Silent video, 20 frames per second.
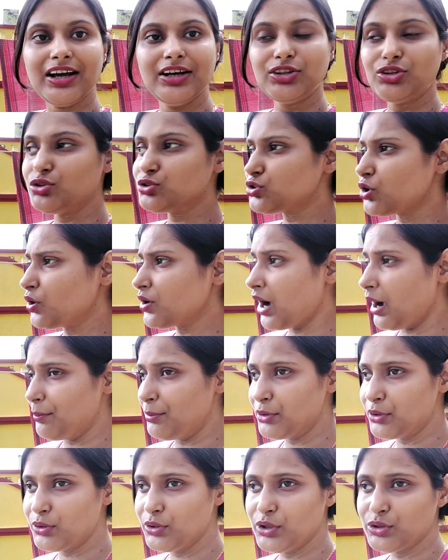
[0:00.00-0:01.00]
আর তো চলো
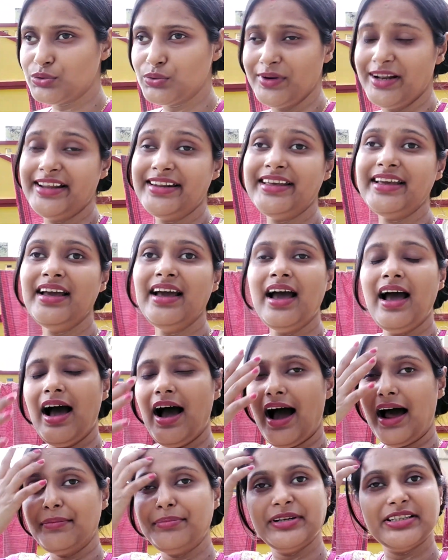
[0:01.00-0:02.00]
কাপড়গুলো তুলে নিই
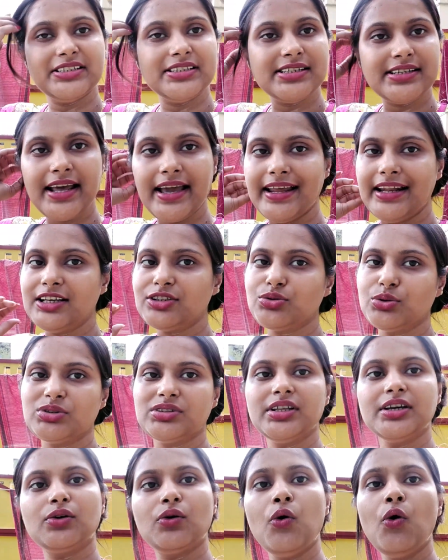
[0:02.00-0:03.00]
আর বৃষ্টিটা এলে
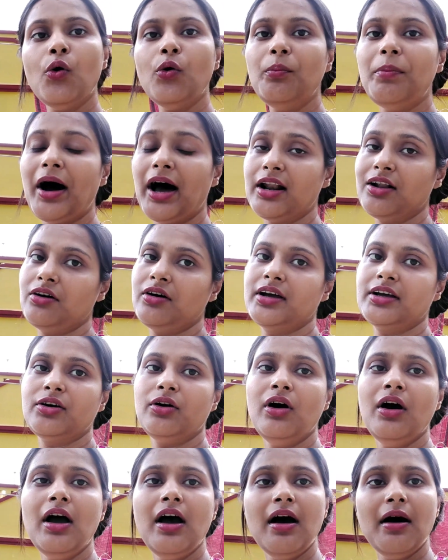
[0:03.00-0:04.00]
সত্যি খুব ভালো হয়
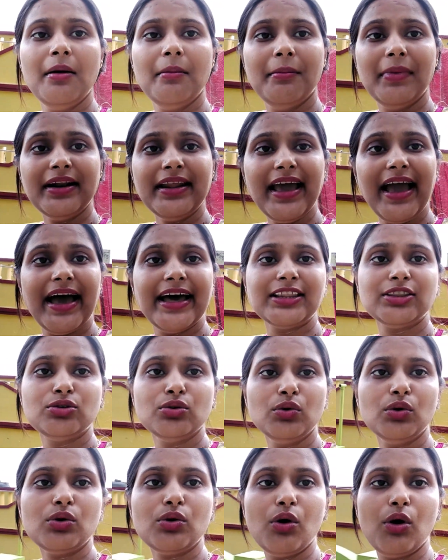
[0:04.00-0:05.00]
গো মানে
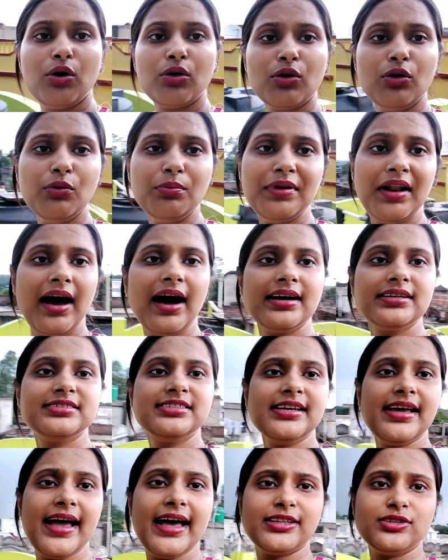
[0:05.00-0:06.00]
এত গরম
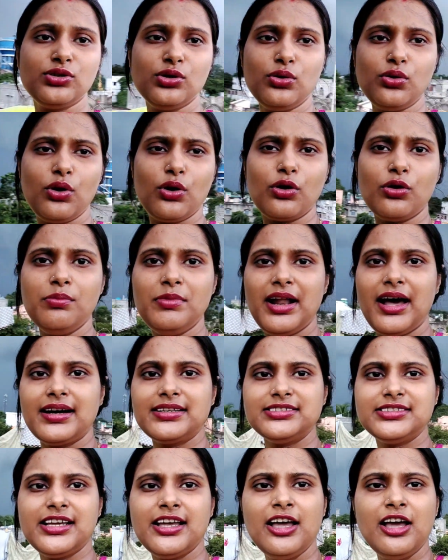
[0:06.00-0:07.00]
লাগছে এত গরম
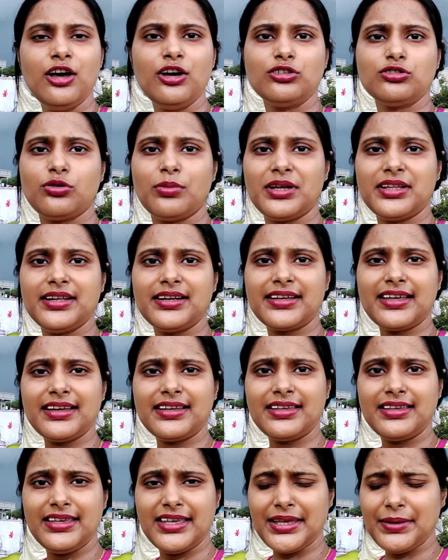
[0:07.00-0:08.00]
লাগছে তোমাদেরকে
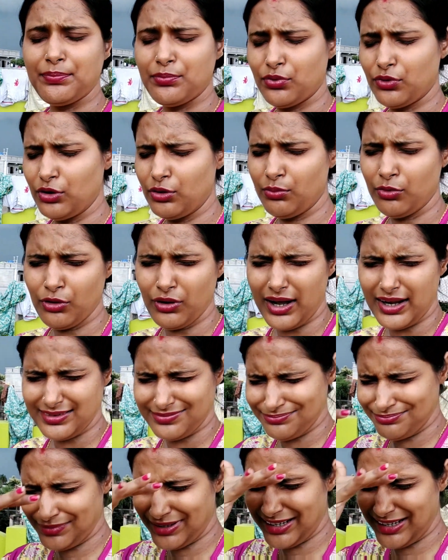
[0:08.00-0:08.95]
কি বলবো আর